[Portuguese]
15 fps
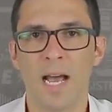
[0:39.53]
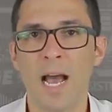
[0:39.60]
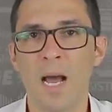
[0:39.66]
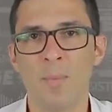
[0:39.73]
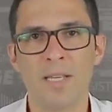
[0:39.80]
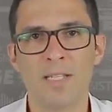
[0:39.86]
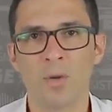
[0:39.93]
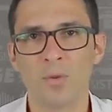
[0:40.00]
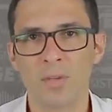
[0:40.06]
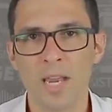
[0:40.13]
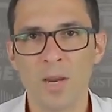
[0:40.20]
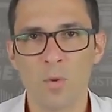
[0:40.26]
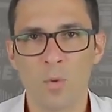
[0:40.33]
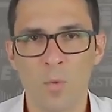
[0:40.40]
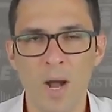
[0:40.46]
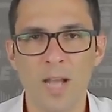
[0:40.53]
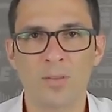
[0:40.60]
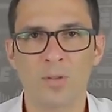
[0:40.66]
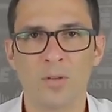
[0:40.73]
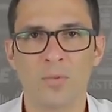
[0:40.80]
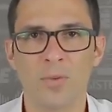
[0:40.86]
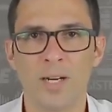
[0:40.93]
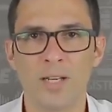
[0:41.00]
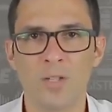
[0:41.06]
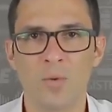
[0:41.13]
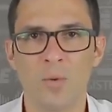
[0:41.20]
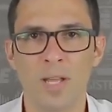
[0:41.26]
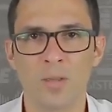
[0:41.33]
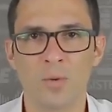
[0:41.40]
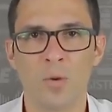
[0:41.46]
Ah, mas eu tenho quatro alto-falantes de
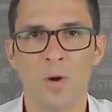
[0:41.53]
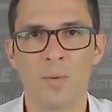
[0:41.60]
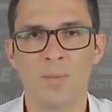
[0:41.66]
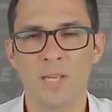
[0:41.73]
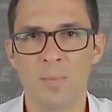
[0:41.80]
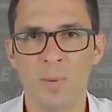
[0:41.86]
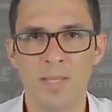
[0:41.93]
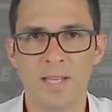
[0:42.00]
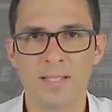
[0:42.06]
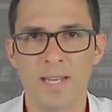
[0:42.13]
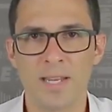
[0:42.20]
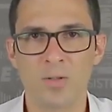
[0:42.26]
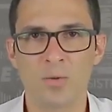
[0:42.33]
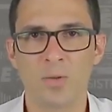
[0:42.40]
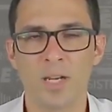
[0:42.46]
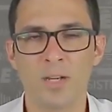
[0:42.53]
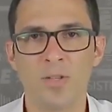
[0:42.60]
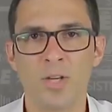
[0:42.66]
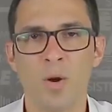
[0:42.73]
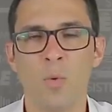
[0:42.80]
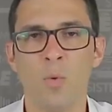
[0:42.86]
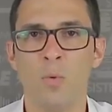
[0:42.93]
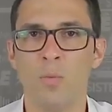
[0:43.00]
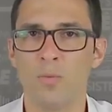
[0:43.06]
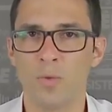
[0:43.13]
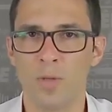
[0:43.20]
quatro ohms, a impedância resultante é 1.